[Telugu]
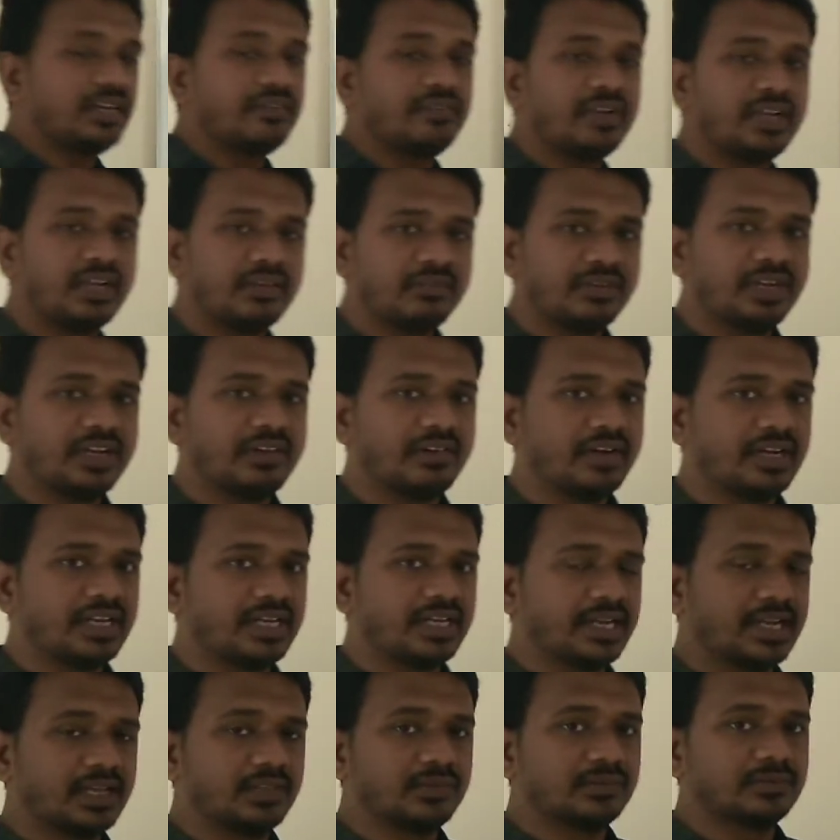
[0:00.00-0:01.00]
నేను వెళ్ళి
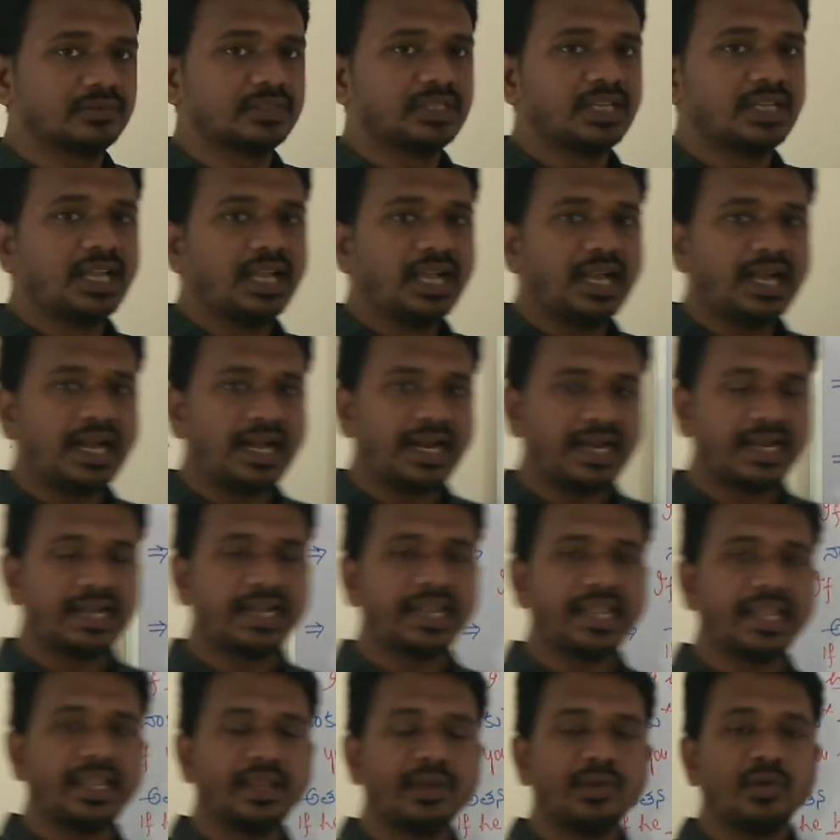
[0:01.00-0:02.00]
ఉండేవాడిని కాదు
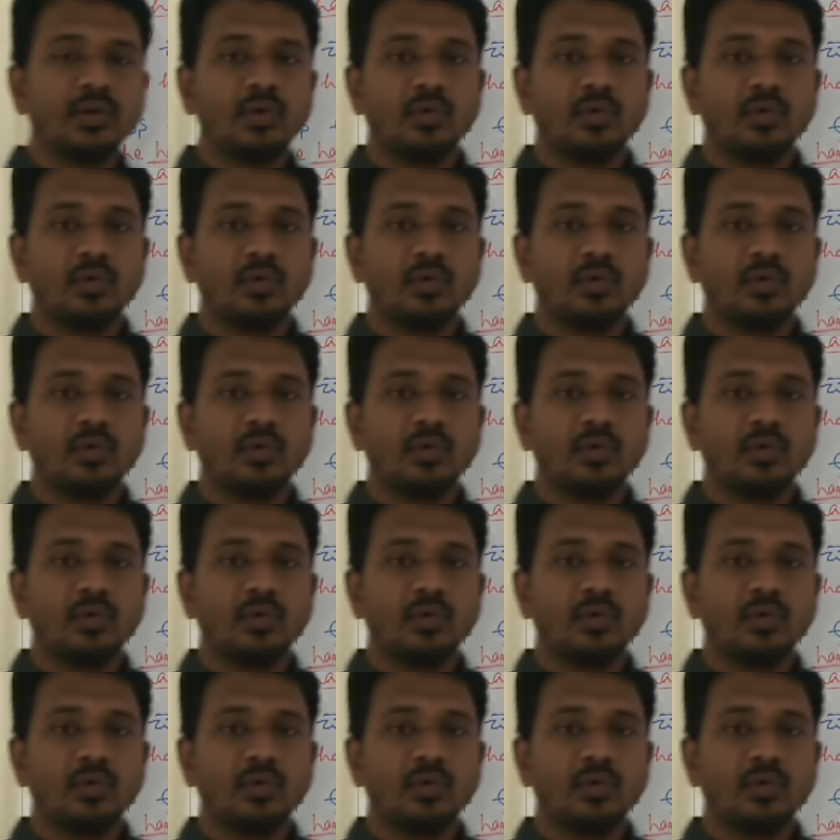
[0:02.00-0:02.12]
అంటే